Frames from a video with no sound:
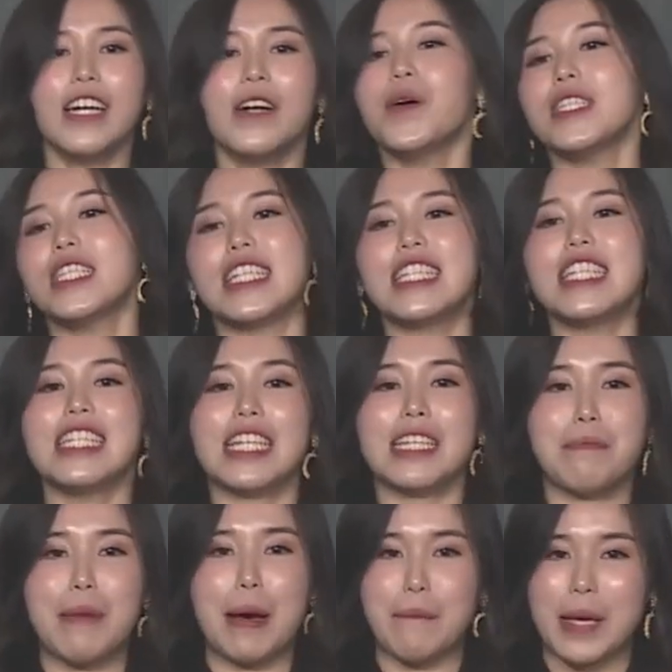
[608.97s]
或者是你的
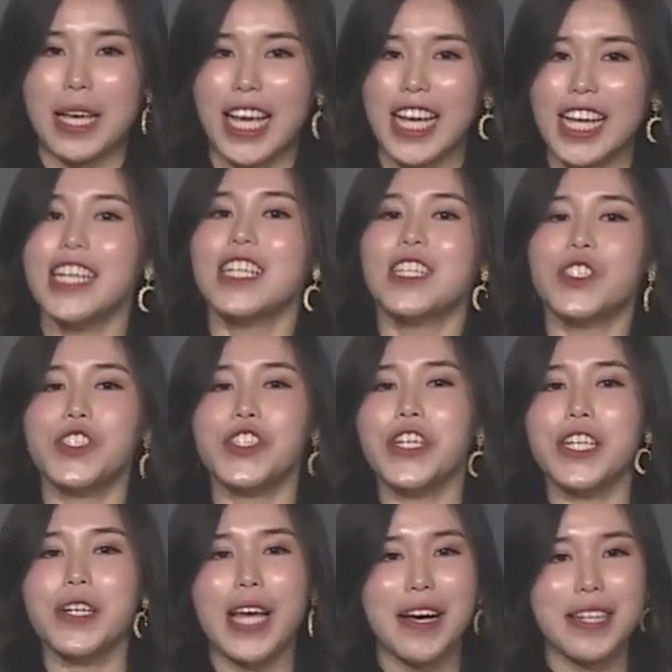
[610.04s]
妈咪
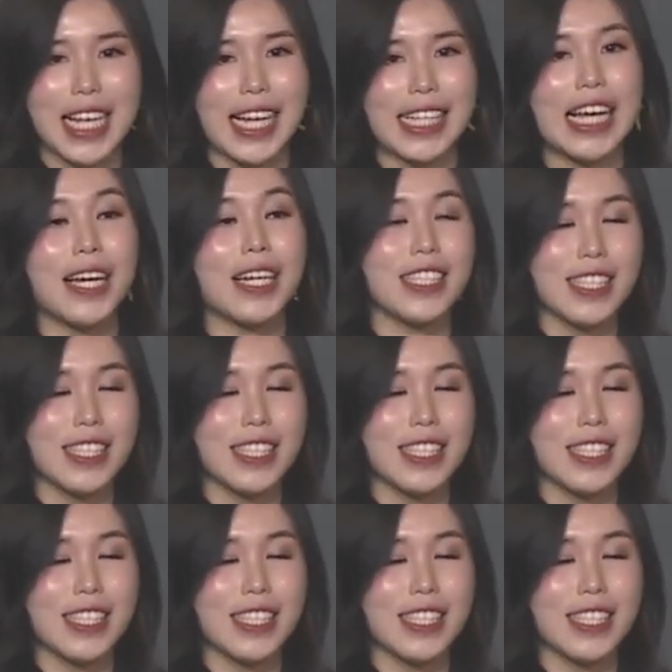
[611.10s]
去药材的